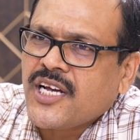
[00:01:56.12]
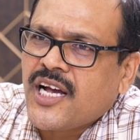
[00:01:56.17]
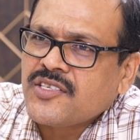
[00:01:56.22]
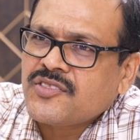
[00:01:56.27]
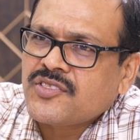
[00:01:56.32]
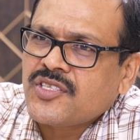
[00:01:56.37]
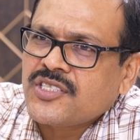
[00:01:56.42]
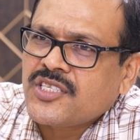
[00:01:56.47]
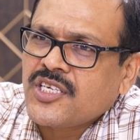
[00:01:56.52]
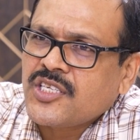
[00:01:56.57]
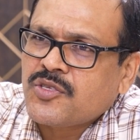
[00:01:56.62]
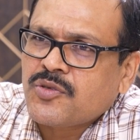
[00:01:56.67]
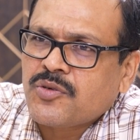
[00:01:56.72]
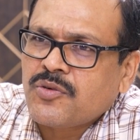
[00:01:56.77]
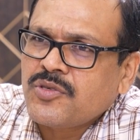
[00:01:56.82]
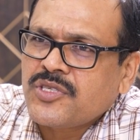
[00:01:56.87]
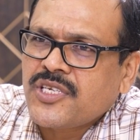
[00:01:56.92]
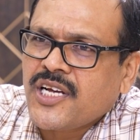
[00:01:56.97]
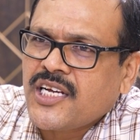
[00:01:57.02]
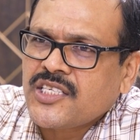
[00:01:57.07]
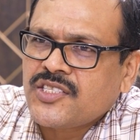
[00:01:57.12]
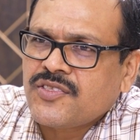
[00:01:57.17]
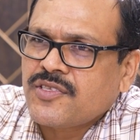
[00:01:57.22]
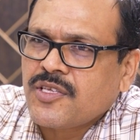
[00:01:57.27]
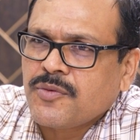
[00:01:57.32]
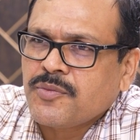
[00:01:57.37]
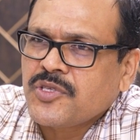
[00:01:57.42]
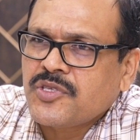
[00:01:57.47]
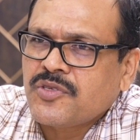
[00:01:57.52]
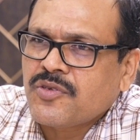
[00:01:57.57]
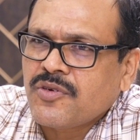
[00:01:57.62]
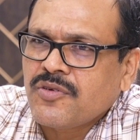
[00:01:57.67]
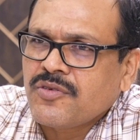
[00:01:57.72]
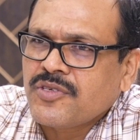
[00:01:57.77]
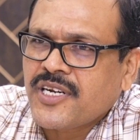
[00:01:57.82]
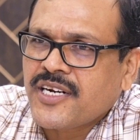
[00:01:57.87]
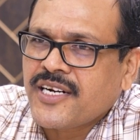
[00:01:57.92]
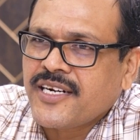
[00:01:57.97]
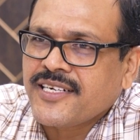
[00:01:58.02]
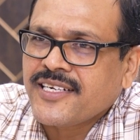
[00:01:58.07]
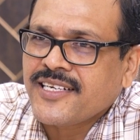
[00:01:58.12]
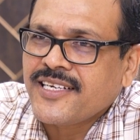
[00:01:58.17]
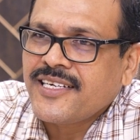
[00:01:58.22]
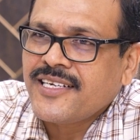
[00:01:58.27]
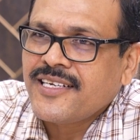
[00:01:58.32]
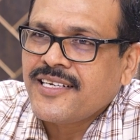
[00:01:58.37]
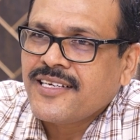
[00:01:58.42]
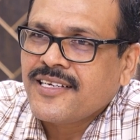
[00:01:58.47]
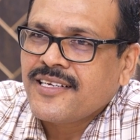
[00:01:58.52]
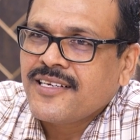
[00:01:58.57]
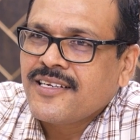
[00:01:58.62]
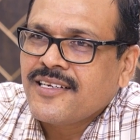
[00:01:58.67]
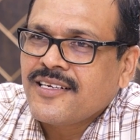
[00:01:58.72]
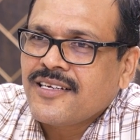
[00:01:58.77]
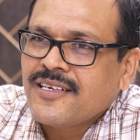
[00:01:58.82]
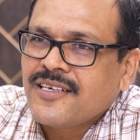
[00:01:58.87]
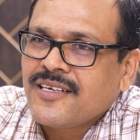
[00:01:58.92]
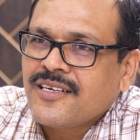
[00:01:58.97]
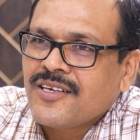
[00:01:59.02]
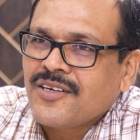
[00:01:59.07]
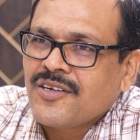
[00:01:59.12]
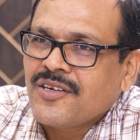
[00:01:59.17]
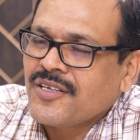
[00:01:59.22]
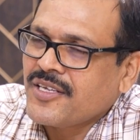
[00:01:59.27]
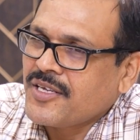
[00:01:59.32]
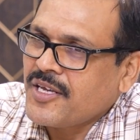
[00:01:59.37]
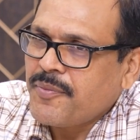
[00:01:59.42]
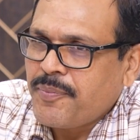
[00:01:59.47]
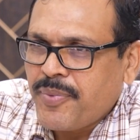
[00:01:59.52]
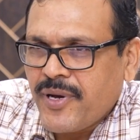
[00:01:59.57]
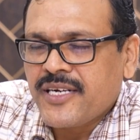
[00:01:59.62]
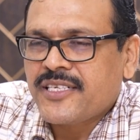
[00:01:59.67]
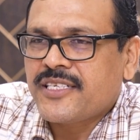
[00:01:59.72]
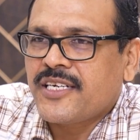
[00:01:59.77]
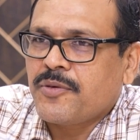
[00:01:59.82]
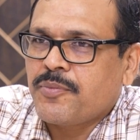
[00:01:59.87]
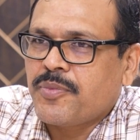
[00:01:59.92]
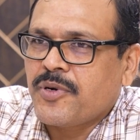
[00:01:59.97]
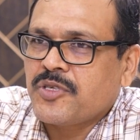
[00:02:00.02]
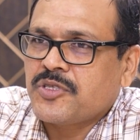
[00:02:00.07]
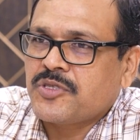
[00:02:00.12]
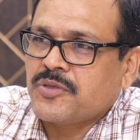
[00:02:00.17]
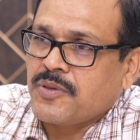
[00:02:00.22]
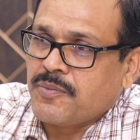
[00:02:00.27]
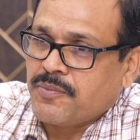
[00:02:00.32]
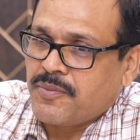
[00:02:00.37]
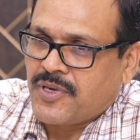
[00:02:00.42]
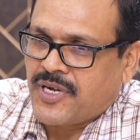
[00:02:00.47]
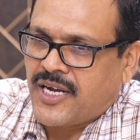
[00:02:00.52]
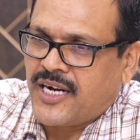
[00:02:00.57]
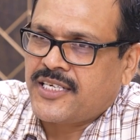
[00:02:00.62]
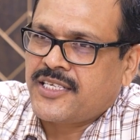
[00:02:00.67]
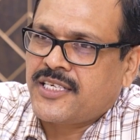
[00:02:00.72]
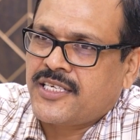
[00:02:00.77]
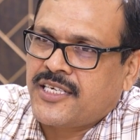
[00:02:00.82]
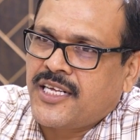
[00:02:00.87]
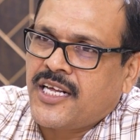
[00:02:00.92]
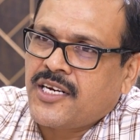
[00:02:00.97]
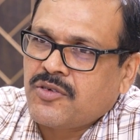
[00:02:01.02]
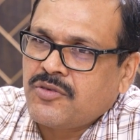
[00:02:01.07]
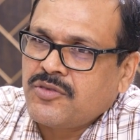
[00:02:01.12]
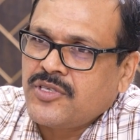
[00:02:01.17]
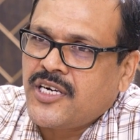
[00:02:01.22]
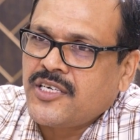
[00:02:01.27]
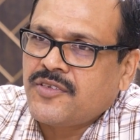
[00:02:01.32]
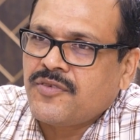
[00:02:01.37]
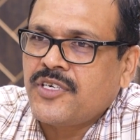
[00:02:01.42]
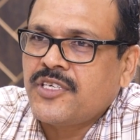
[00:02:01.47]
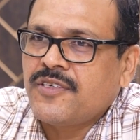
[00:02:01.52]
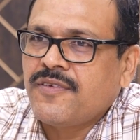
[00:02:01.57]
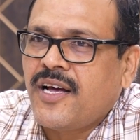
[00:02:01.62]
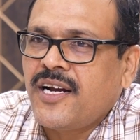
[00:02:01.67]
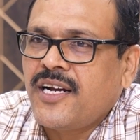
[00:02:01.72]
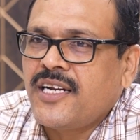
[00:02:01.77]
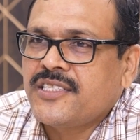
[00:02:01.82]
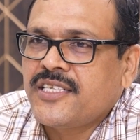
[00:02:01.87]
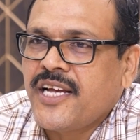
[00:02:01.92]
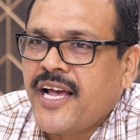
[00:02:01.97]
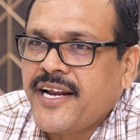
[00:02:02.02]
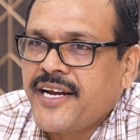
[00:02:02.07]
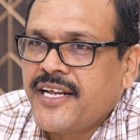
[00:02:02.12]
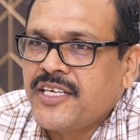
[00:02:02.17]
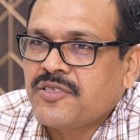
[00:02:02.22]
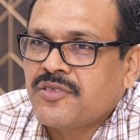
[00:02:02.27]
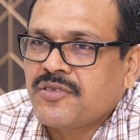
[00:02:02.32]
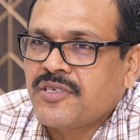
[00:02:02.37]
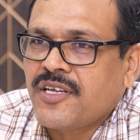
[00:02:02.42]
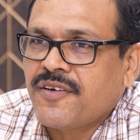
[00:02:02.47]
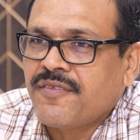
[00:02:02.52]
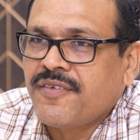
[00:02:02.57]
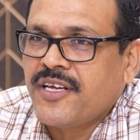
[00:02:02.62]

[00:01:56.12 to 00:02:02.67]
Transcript: శాశ్వత శత్రువులు శాశ్వత మిత్రులు ఉండరండి ఏ పార్టీ ఇప్పుడు కట్టర్ ఉన్నటువంటి వాళ్ళే జాయిన్ అవుతున్నారు